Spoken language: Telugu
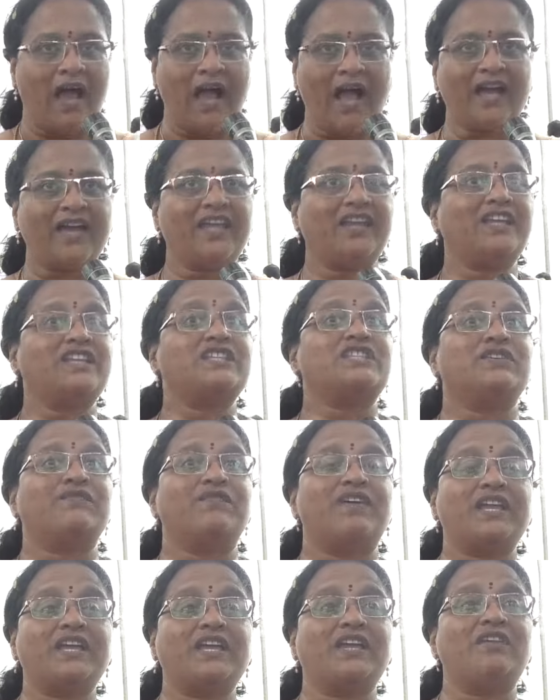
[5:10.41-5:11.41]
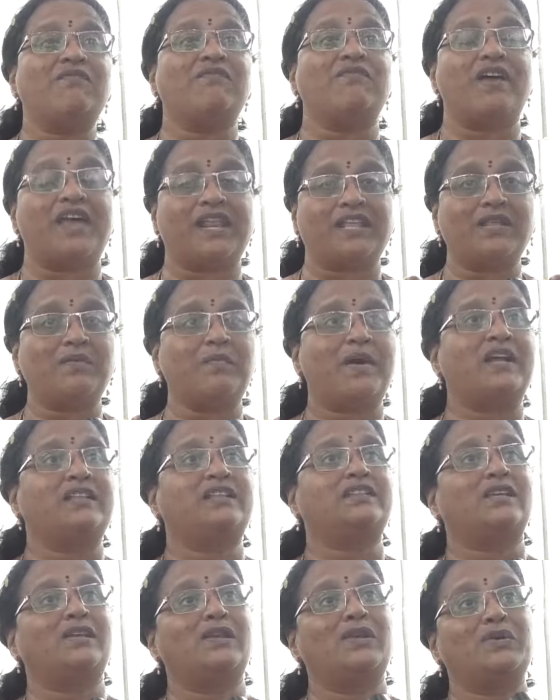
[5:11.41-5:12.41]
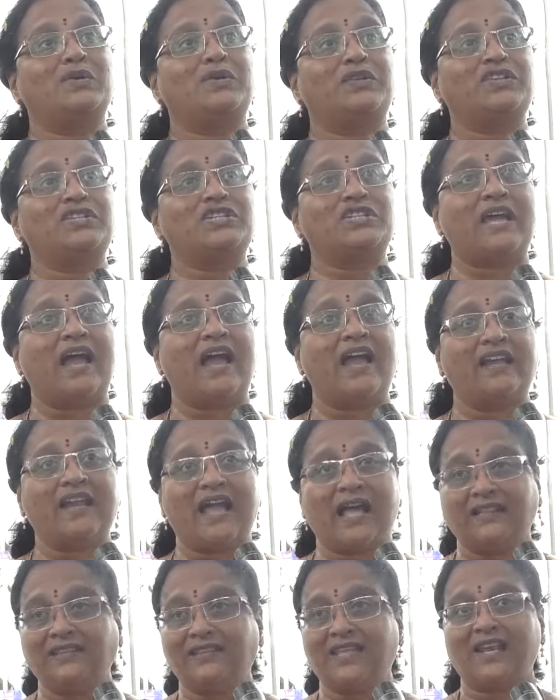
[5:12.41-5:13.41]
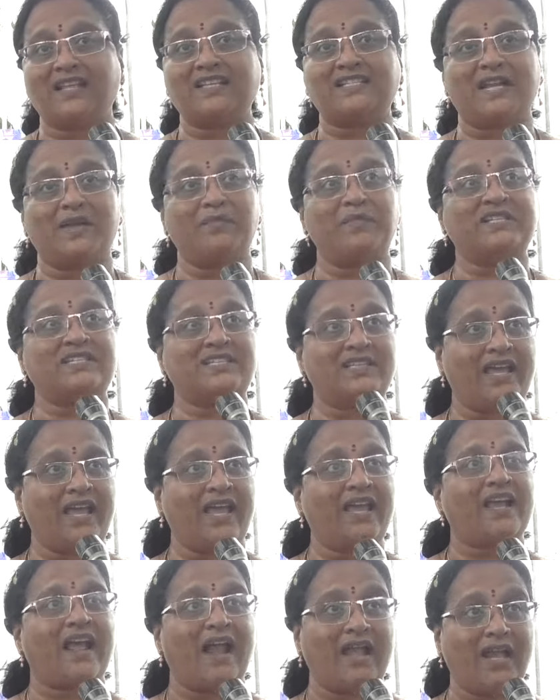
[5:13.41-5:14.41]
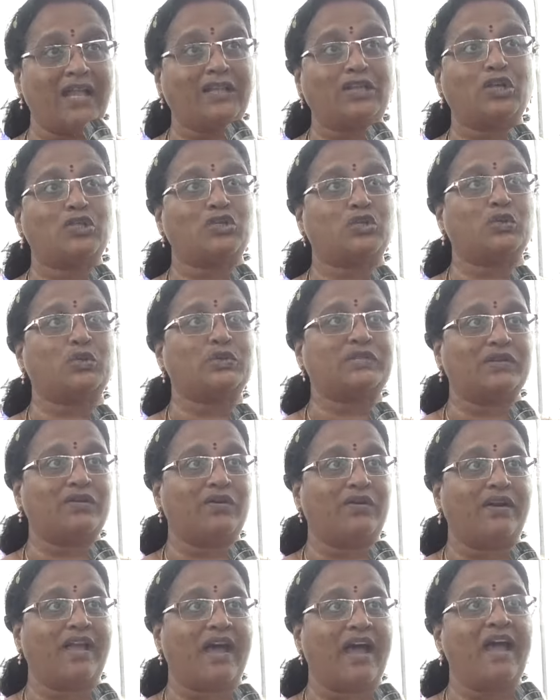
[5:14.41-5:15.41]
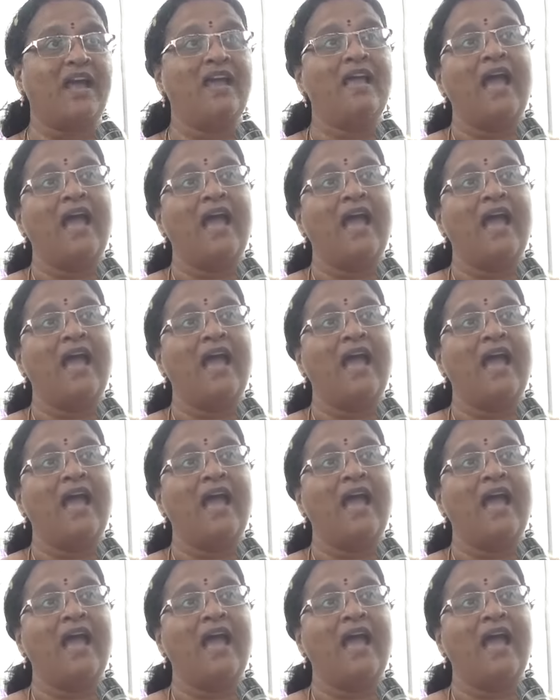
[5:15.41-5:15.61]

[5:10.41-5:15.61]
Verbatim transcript: ఆఖరికి చివరికి వరద బాధితుల గురించి ఆయన అంతలా శ్రమిస్తే కళ్ళతో చూసి కూడా